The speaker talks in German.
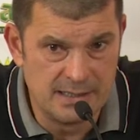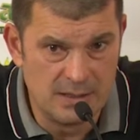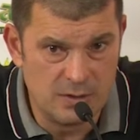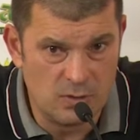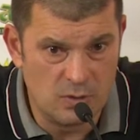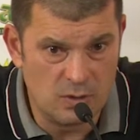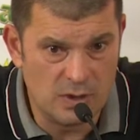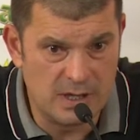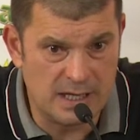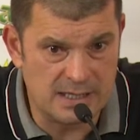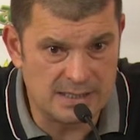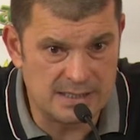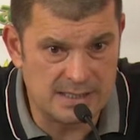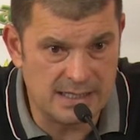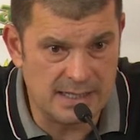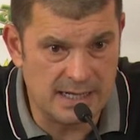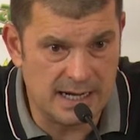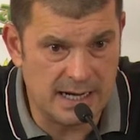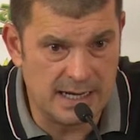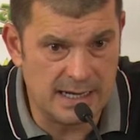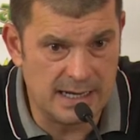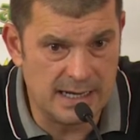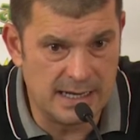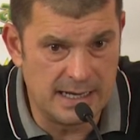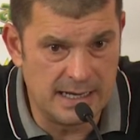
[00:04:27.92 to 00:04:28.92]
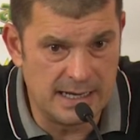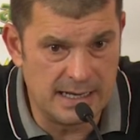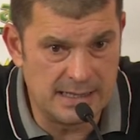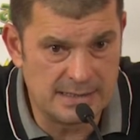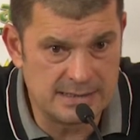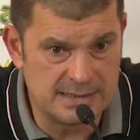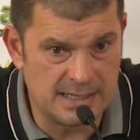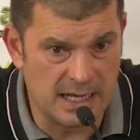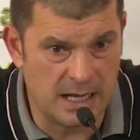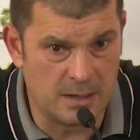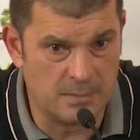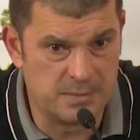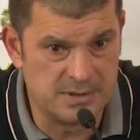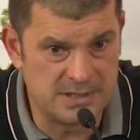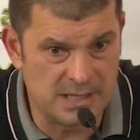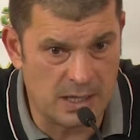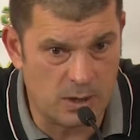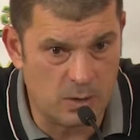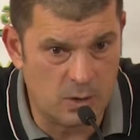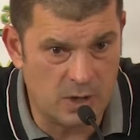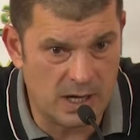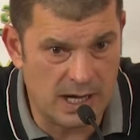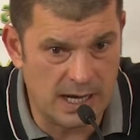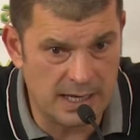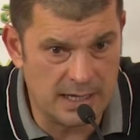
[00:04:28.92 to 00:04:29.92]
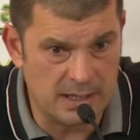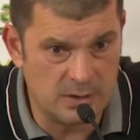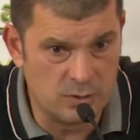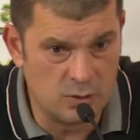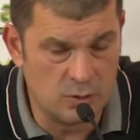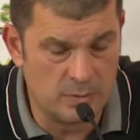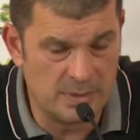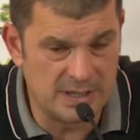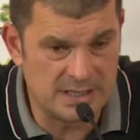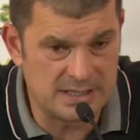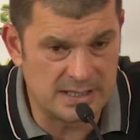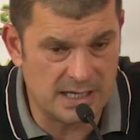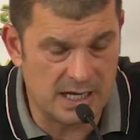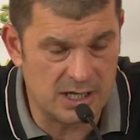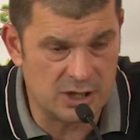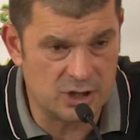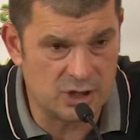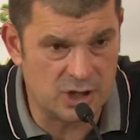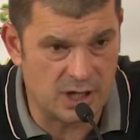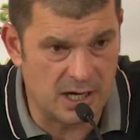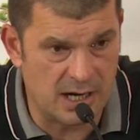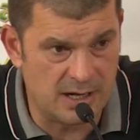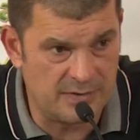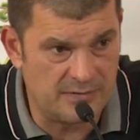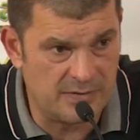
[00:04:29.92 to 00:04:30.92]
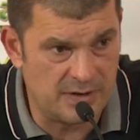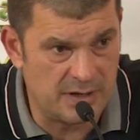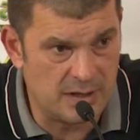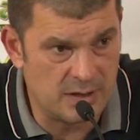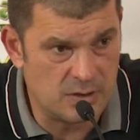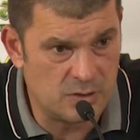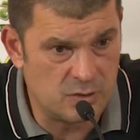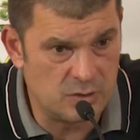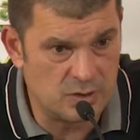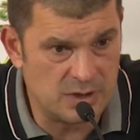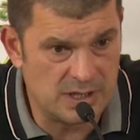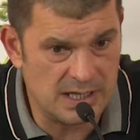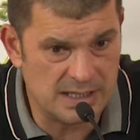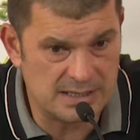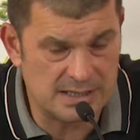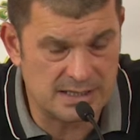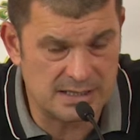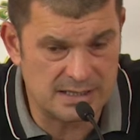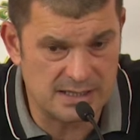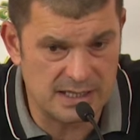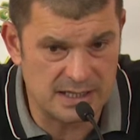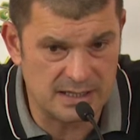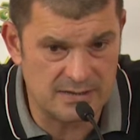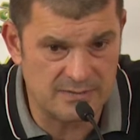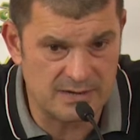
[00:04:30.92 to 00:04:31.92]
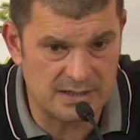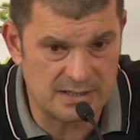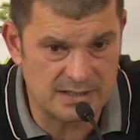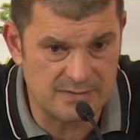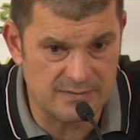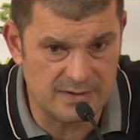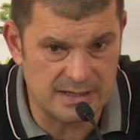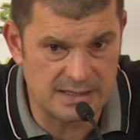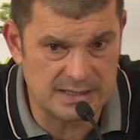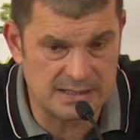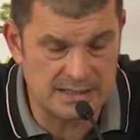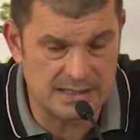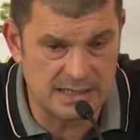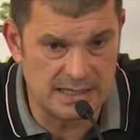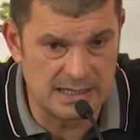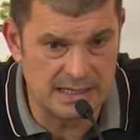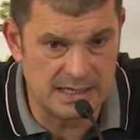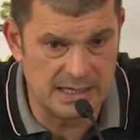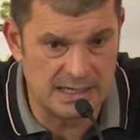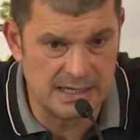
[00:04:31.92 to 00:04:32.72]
und kassieren selbst auch eine dumme Zeitstrafe. Und das ist etwas, was,